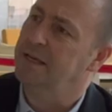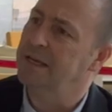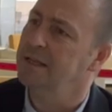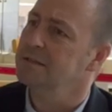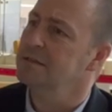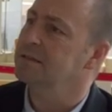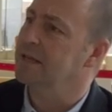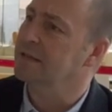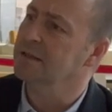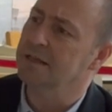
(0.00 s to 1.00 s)
yeni nesil
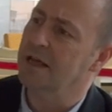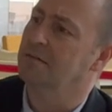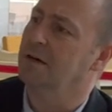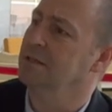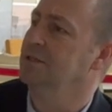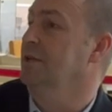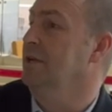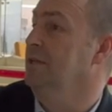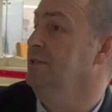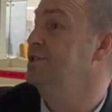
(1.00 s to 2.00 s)
teknikler var işte
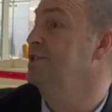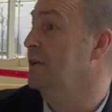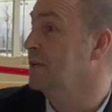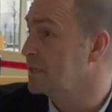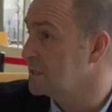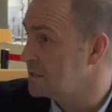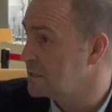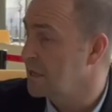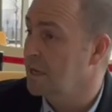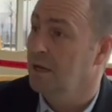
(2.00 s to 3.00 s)
dijital
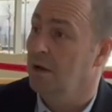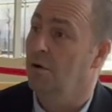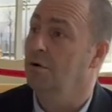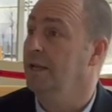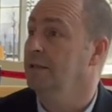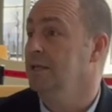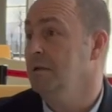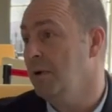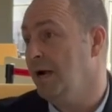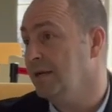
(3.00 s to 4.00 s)
ikiz, örneğin
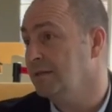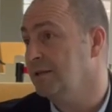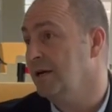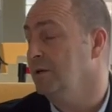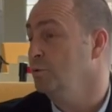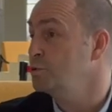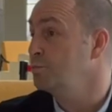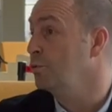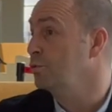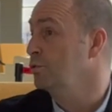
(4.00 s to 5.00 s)
imalatta
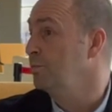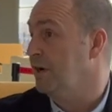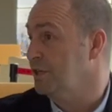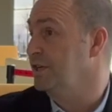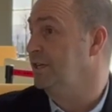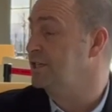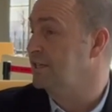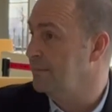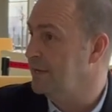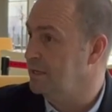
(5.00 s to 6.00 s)
üç boyutlu parça
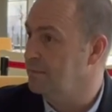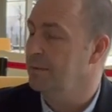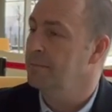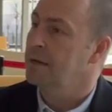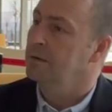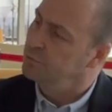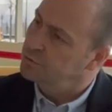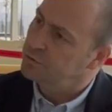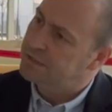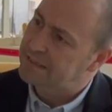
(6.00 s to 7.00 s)
işleme gibi. Bu
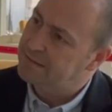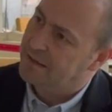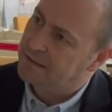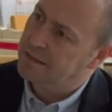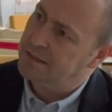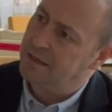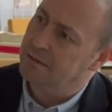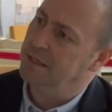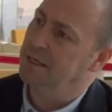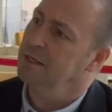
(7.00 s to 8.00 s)
tür yeni teknikler
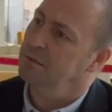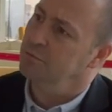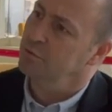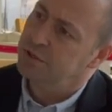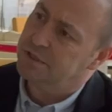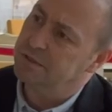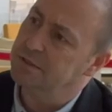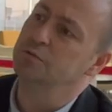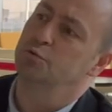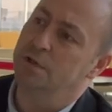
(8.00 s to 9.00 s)
e, bu işin
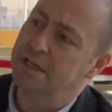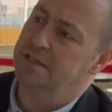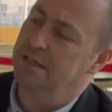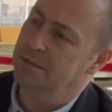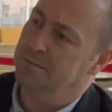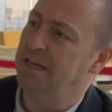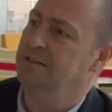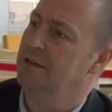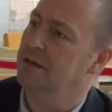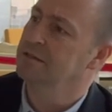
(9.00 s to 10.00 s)
süreçlerini
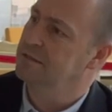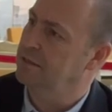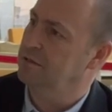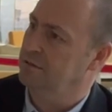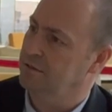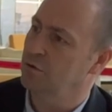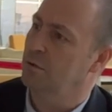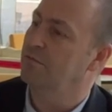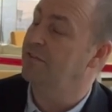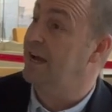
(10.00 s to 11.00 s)
biraz daha
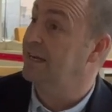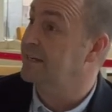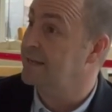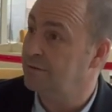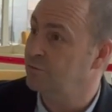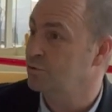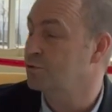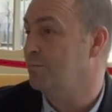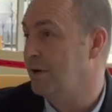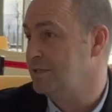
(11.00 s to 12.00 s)
hızlandırıyor mu veya ne tür
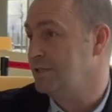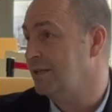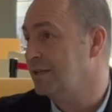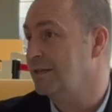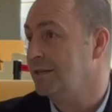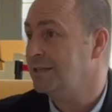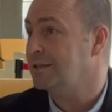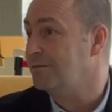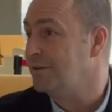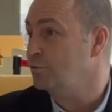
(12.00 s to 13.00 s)
çünkü bazı şeyleri de
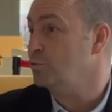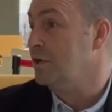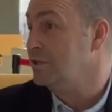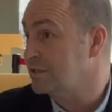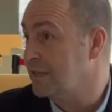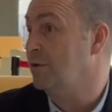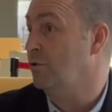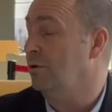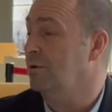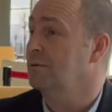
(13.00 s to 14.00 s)
ilk defa TUSAŞ evet. deniyor.